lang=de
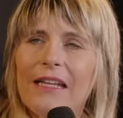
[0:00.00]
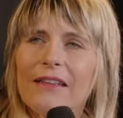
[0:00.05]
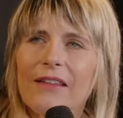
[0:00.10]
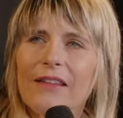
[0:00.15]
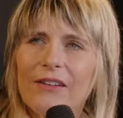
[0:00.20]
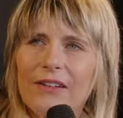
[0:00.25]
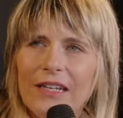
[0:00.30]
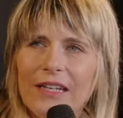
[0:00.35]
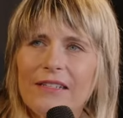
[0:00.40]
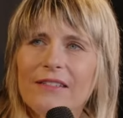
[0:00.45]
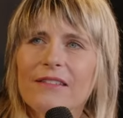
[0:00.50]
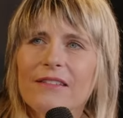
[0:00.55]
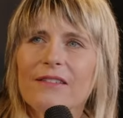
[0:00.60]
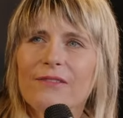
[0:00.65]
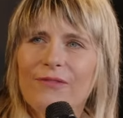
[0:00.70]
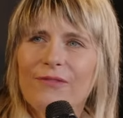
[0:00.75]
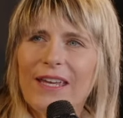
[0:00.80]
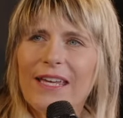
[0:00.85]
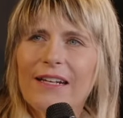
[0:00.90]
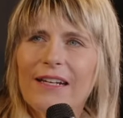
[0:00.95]
dann ist
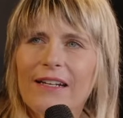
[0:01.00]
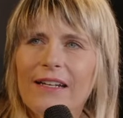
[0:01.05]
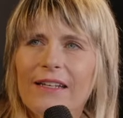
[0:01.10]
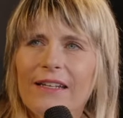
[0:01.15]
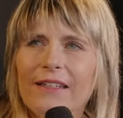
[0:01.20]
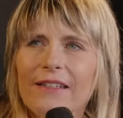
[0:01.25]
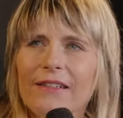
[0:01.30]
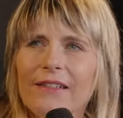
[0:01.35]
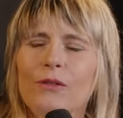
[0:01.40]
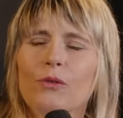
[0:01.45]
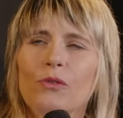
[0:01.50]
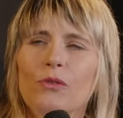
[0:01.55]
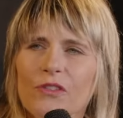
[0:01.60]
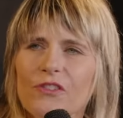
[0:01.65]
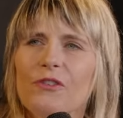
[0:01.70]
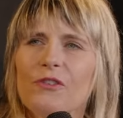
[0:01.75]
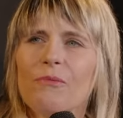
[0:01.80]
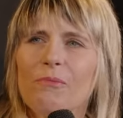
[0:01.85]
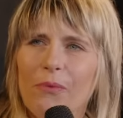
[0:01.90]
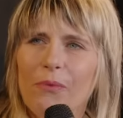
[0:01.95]
es wirklich nur
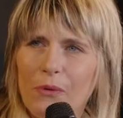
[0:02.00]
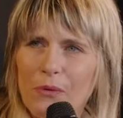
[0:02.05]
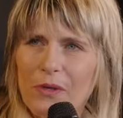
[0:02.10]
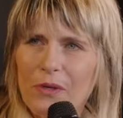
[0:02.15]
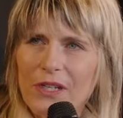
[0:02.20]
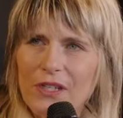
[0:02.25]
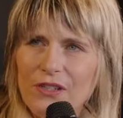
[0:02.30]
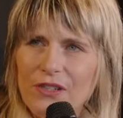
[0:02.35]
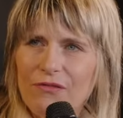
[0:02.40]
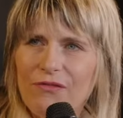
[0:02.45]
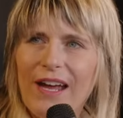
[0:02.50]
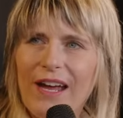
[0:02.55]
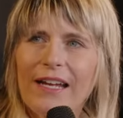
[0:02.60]
symbolisch, ja.